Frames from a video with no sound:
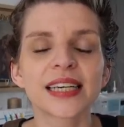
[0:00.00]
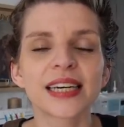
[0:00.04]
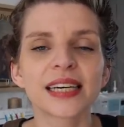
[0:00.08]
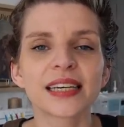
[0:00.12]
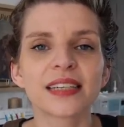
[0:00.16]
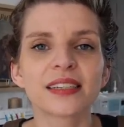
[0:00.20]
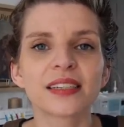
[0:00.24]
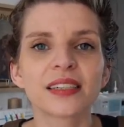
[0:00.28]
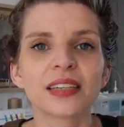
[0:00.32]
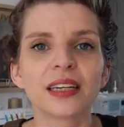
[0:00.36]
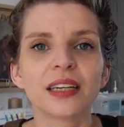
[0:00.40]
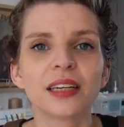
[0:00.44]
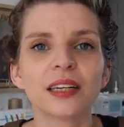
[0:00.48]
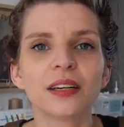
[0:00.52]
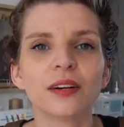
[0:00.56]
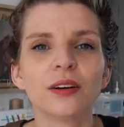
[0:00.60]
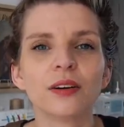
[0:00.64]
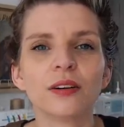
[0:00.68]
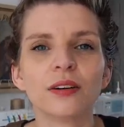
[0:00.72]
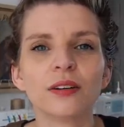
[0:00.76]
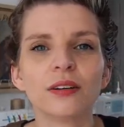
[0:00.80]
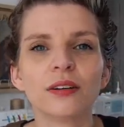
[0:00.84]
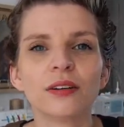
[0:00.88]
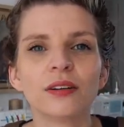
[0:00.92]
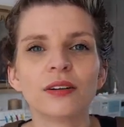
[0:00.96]
très
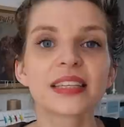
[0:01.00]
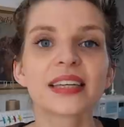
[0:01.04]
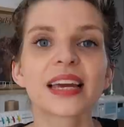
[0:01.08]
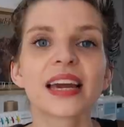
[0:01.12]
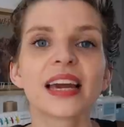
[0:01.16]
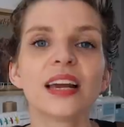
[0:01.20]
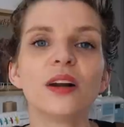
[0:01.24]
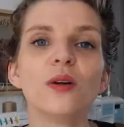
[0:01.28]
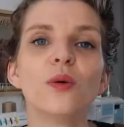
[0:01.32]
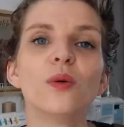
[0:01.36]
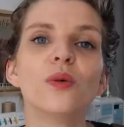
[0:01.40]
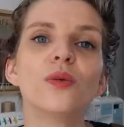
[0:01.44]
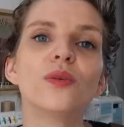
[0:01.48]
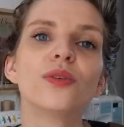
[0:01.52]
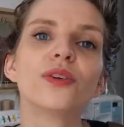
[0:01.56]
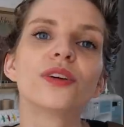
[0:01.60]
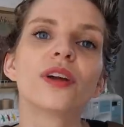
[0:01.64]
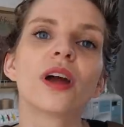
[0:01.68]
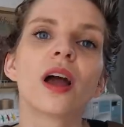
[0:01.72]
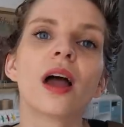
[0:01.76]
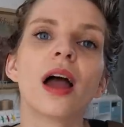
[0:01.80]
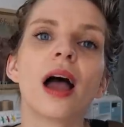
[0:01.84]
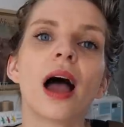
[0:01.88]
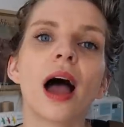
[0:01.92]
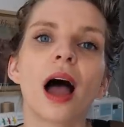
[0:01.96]
élégant, très
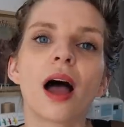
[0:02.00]
longue,